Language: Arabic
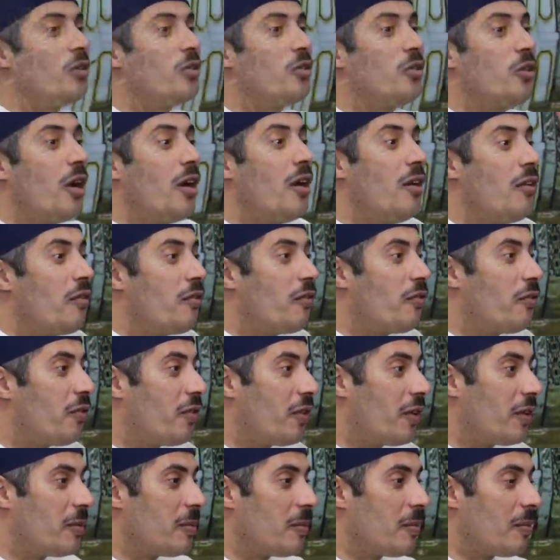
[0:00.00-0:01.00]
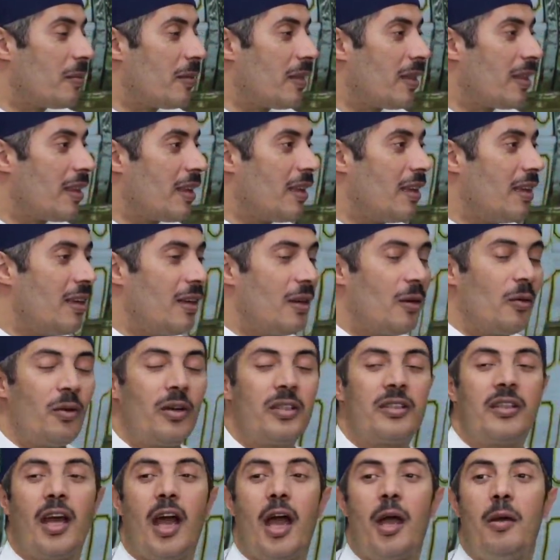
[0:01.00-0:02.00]
الضيف
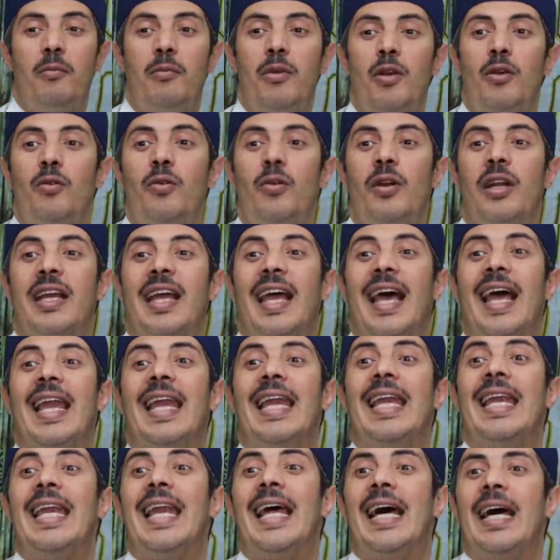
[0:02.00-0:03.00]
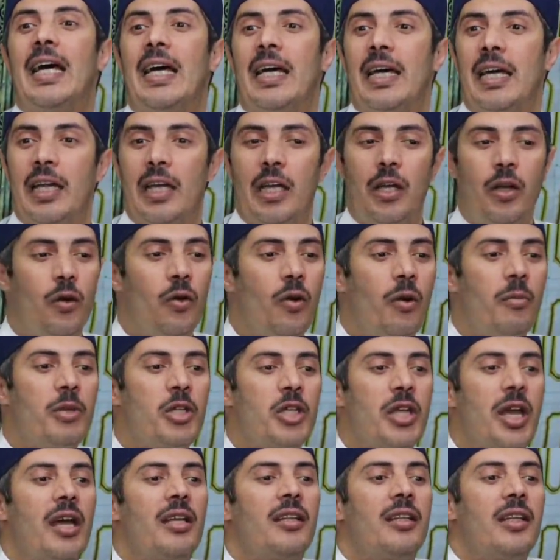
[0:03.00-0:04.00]
وتحمل الكل اللي هو
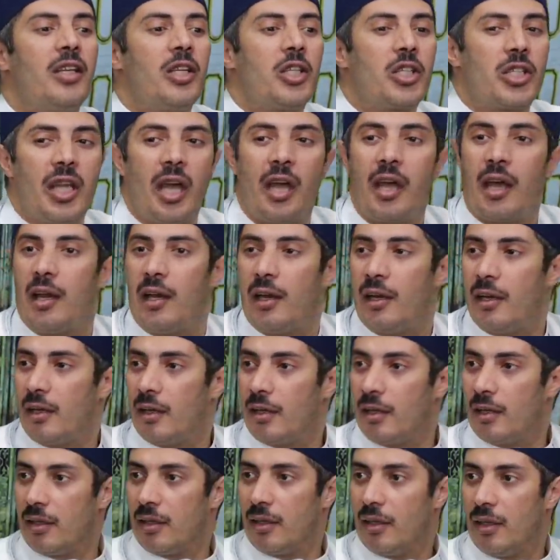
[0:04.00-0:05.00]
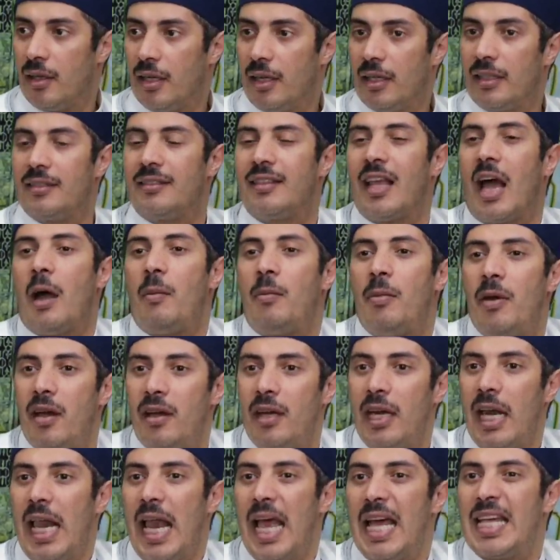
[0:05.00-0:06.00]
مش قادر يشتغل
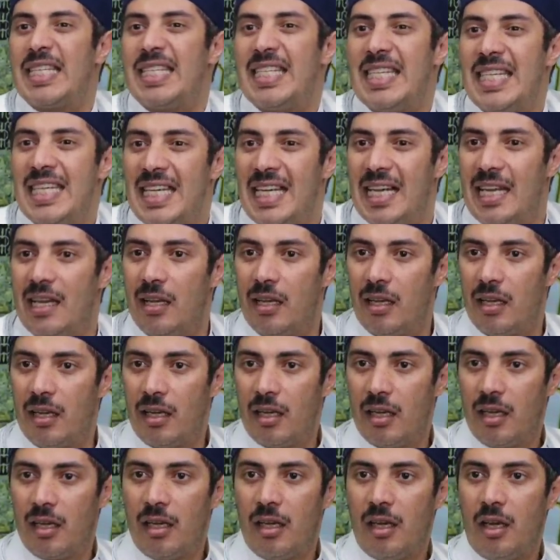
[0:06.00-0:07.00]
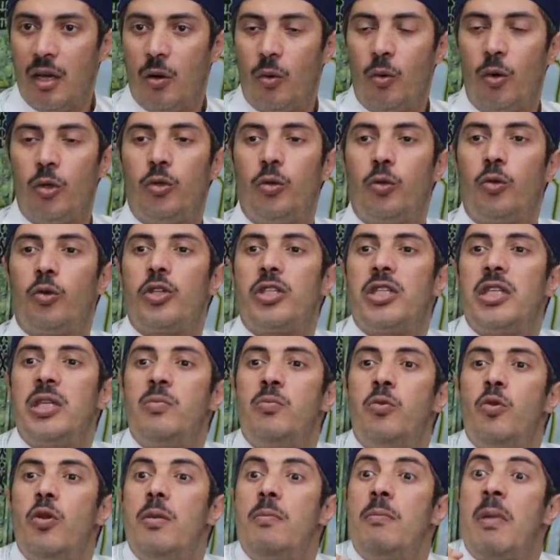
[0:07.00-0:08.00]
التعبان الهزيل
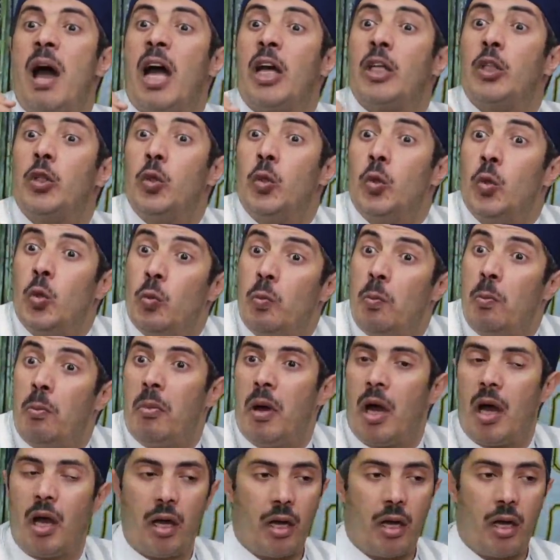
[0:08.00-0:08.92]
وتكسب المعدوم